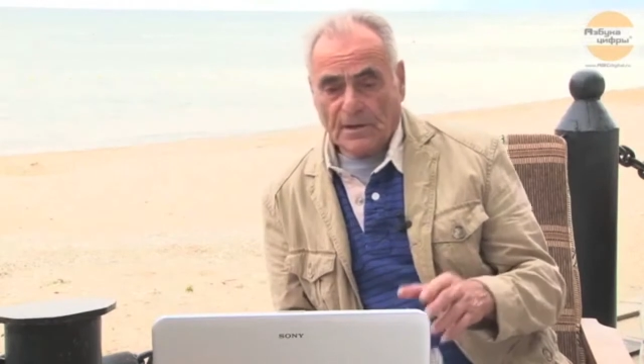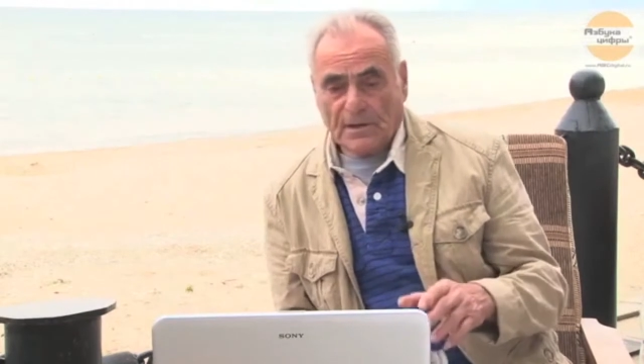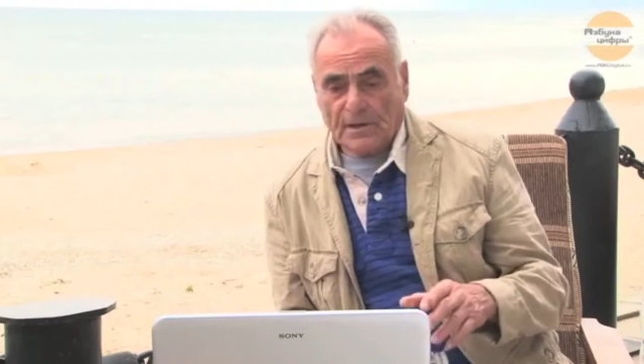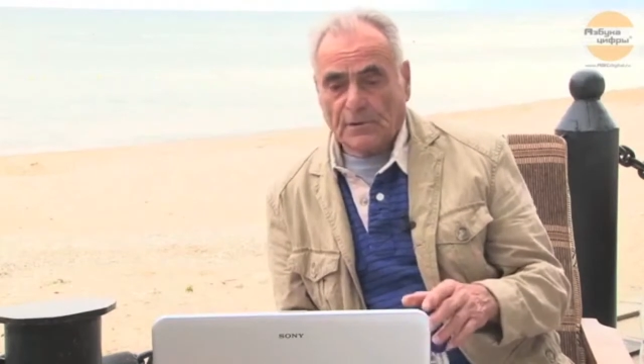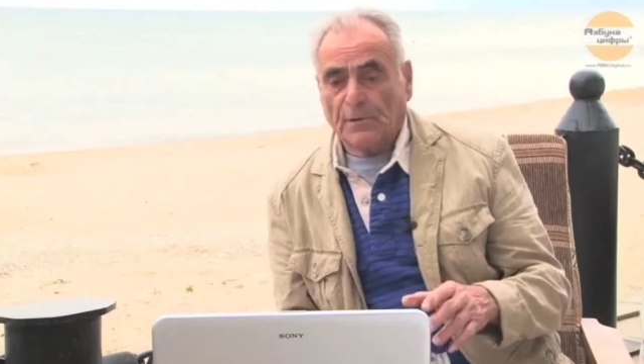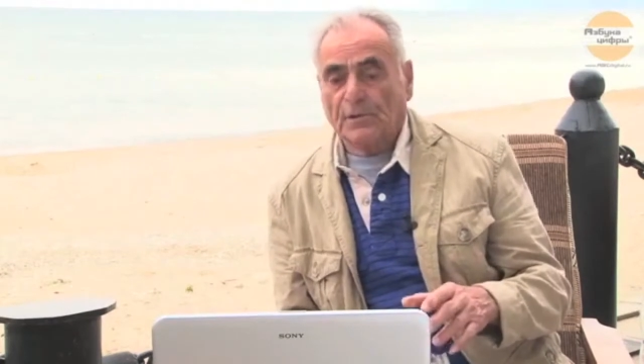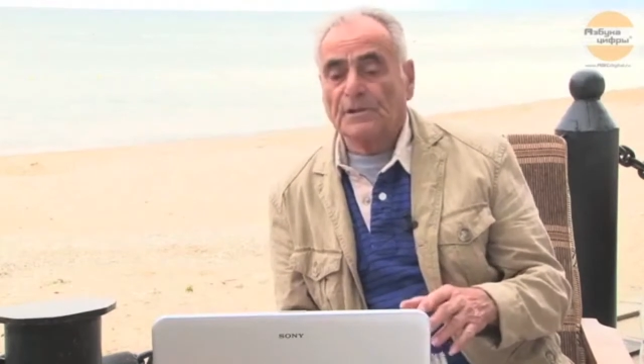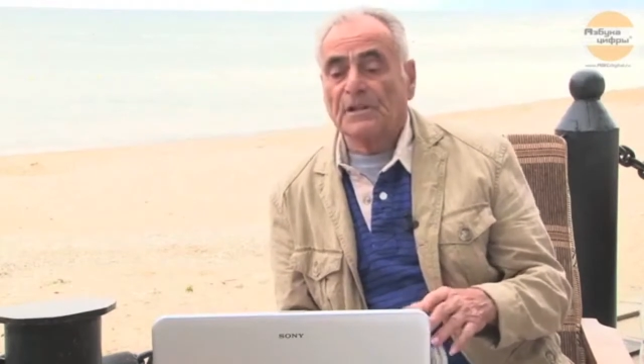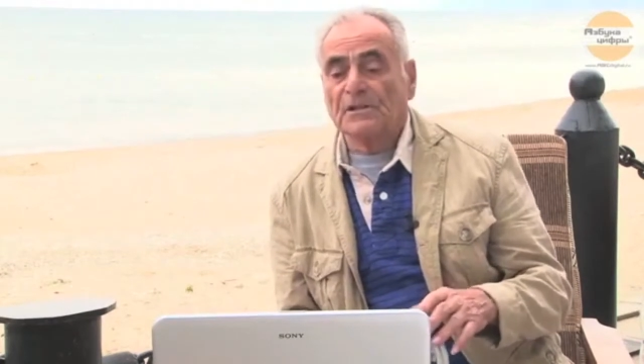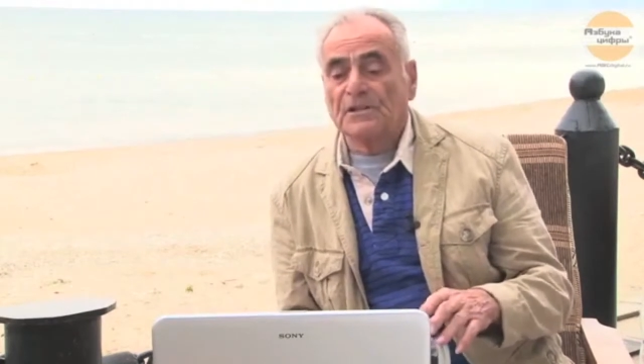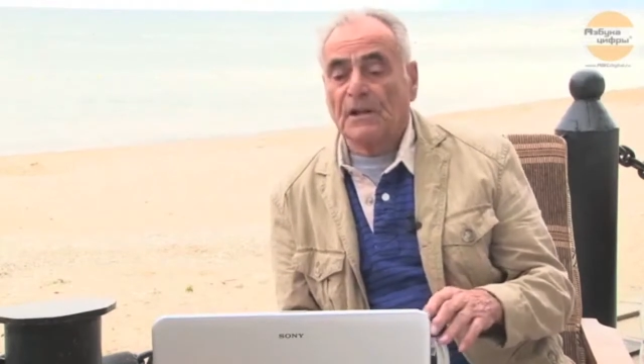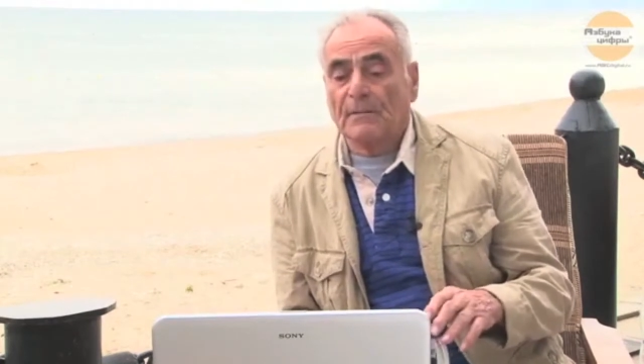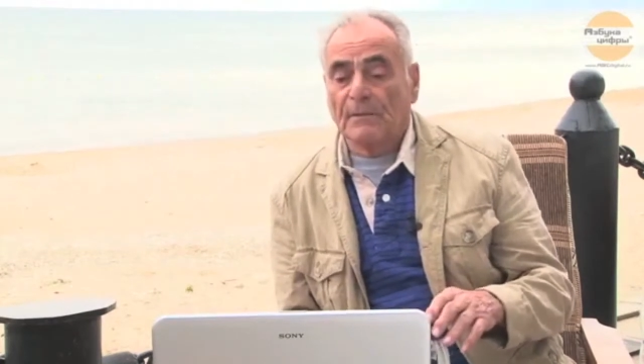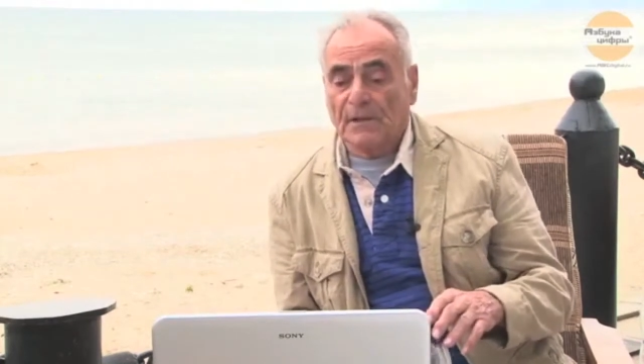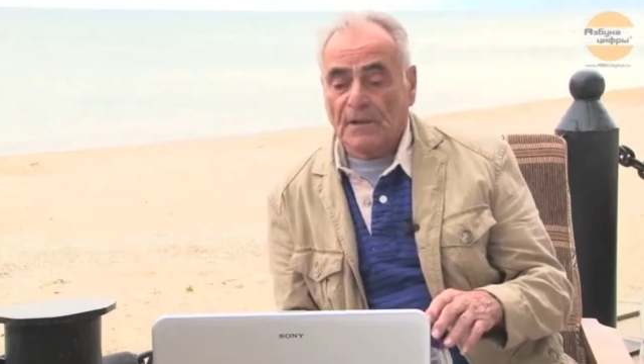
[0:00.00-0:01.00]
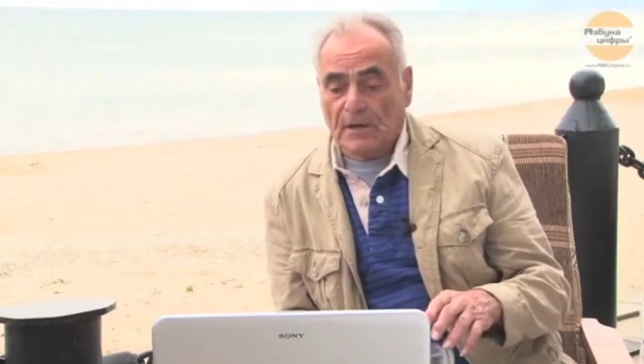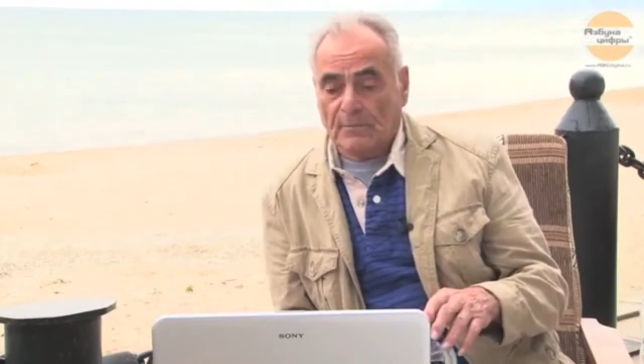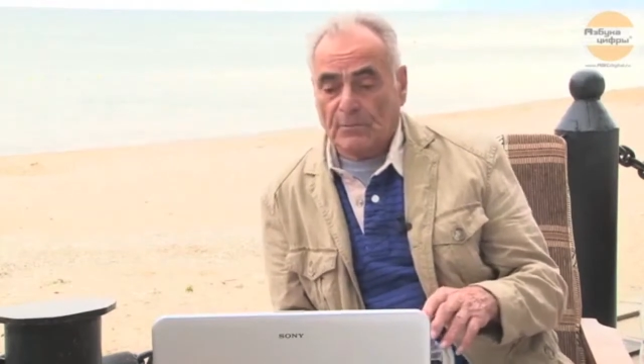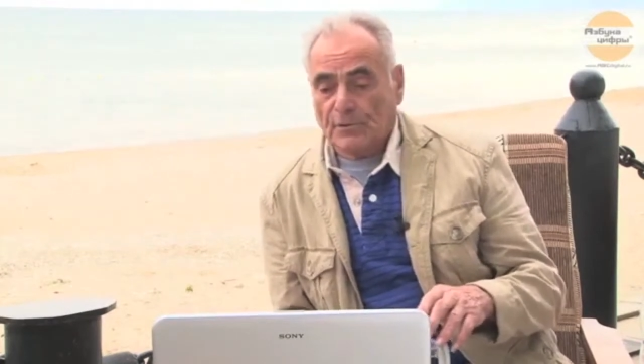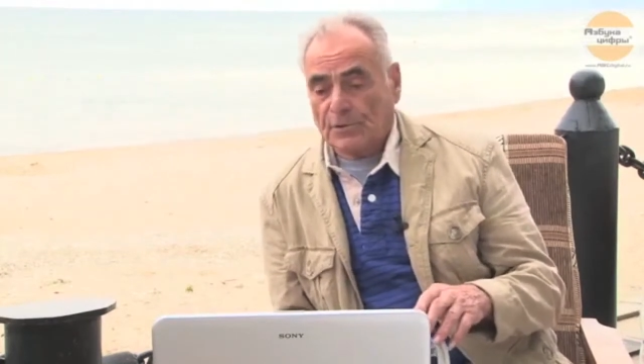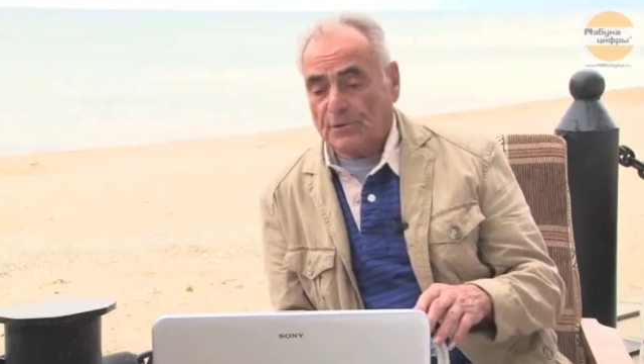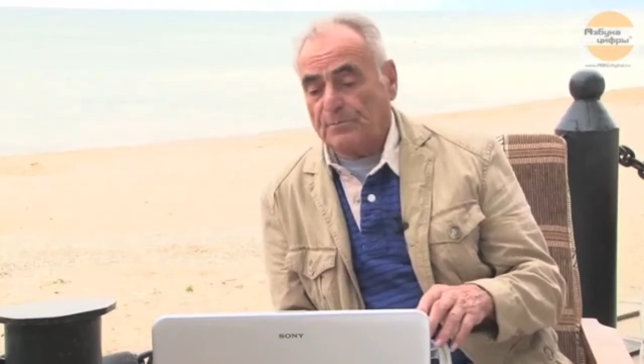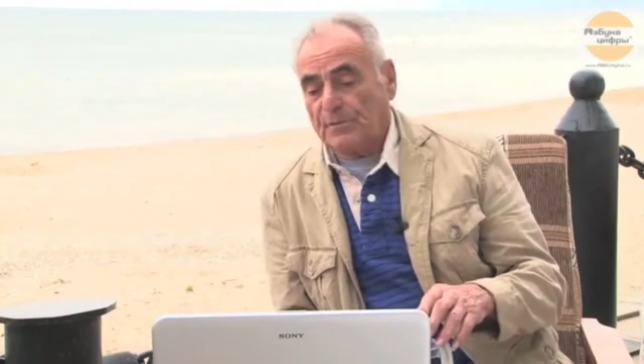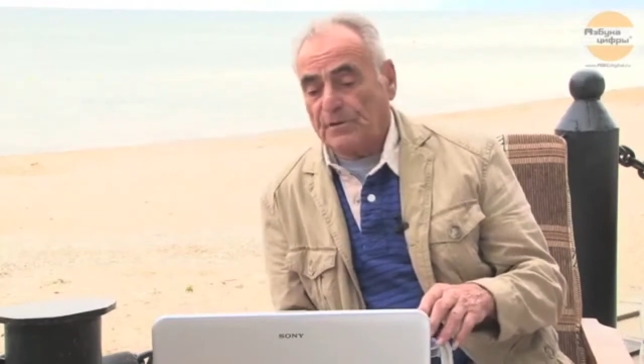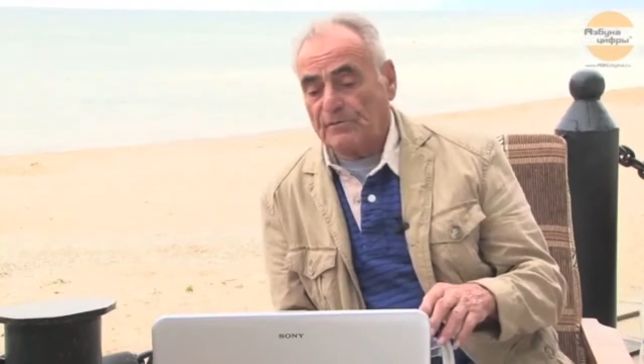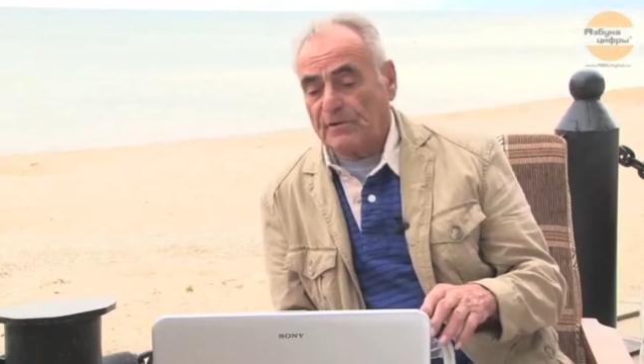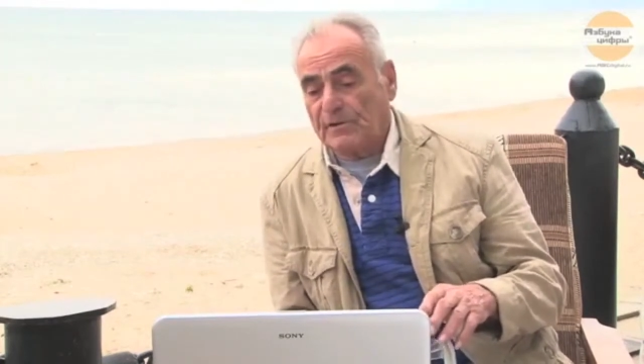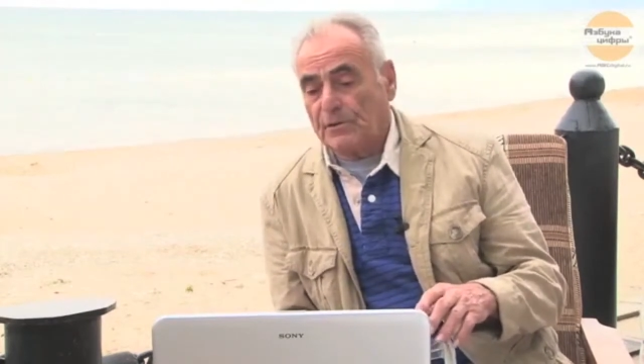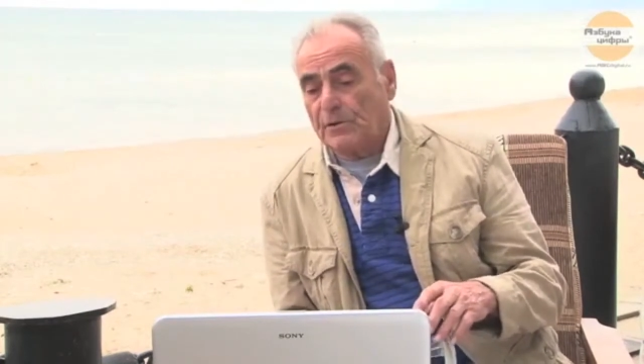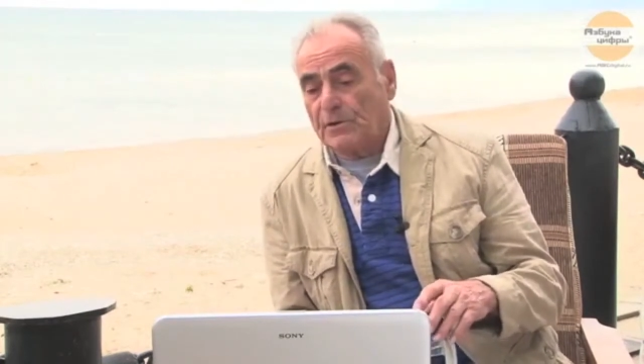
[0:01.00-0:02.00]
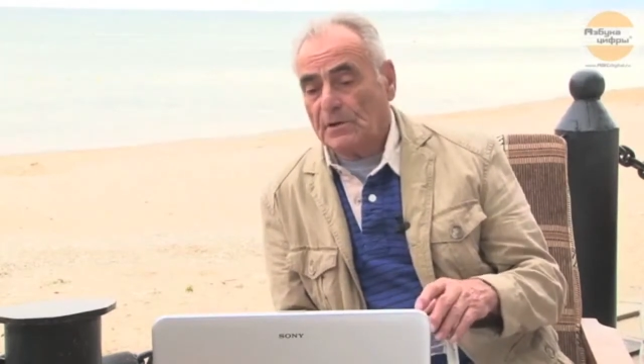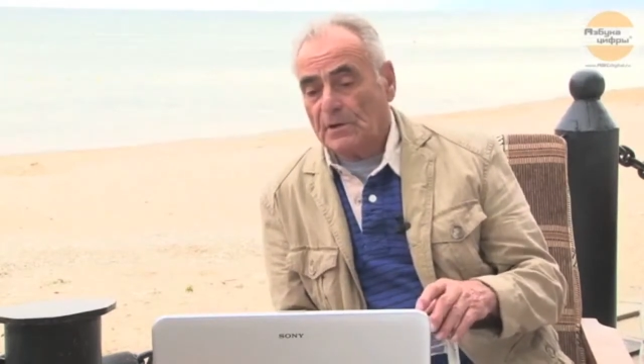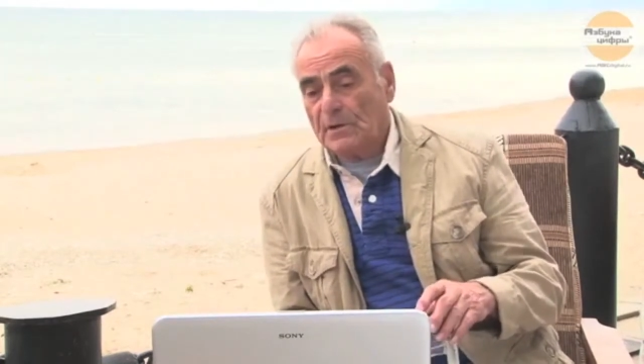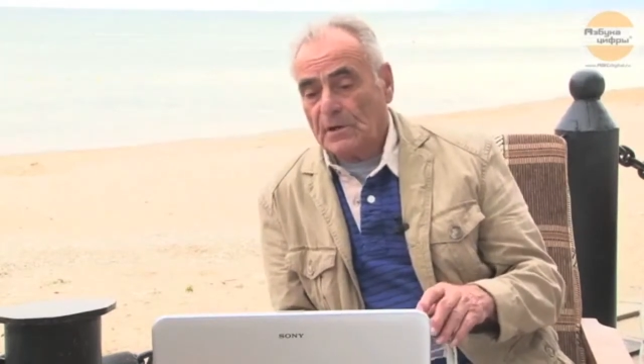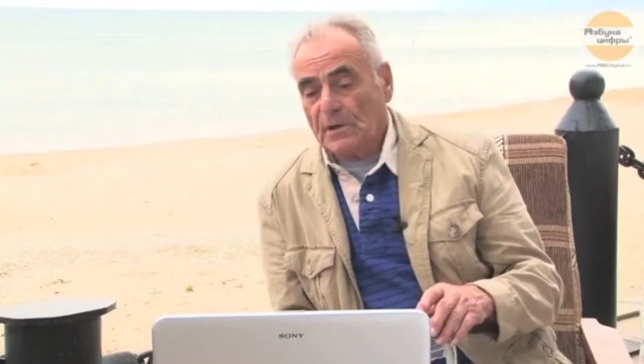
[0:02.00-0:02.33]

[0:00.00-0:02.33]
которая должна была работать под водой,